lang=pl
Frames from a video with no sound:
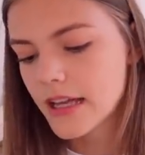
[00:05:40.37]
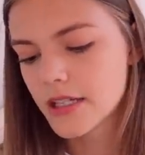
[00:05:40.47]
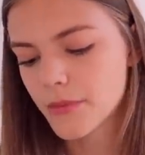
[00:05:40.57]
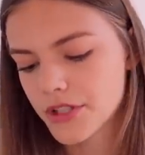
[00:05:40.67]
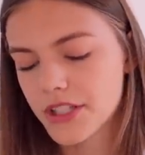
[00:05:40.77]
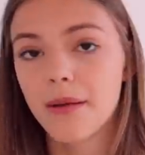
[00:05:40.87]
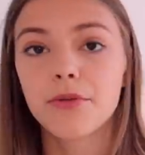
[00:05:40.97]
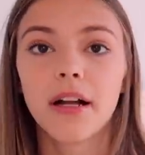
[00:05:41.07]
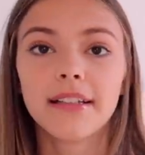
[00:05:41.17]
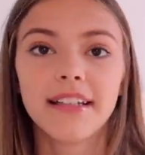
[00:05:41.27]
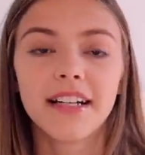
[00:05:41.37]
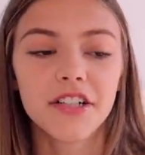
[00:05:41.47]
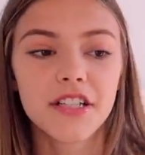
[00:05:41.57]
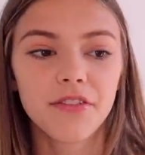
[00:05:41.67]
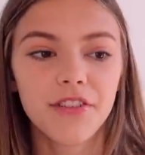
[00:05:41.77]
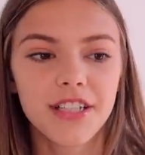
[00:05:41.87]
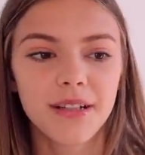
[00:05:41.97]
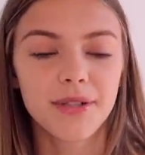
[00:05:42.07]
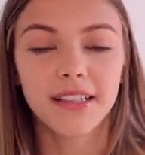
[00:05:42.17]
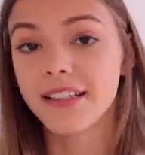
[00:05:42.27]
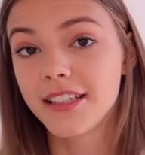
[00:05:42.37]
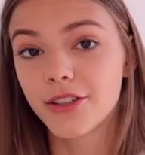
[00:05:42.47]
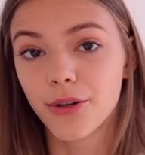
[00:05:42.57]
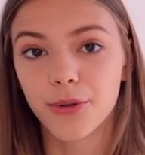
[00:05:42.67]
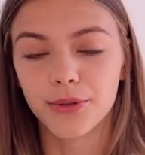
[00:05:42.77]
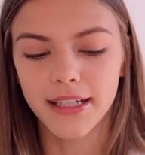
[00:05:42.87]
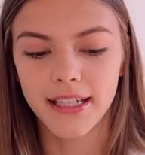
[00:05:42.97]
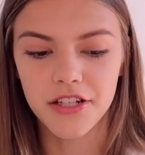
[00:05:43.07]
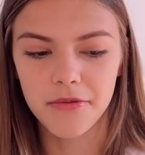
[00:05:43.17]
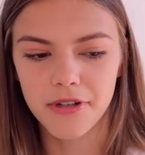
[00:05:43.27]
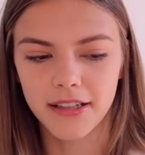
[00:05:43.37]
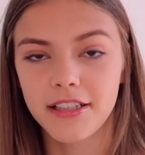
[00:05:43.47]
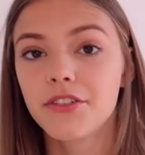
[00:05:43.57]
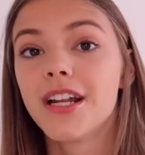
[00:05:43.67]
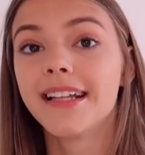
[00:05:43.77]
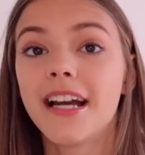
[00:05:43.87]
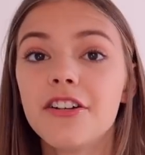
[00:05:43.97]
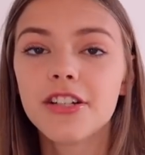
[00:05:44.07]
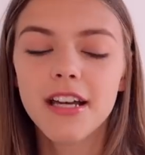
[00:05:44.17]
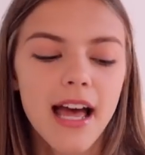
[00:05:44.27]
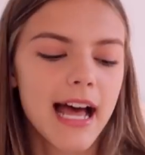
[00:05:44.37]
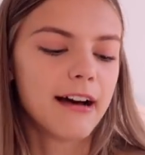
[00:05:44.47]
że możecie na przykład, jak często widzicie na przykład na TikToku, takie, że na przykład dziewczyna tańczy,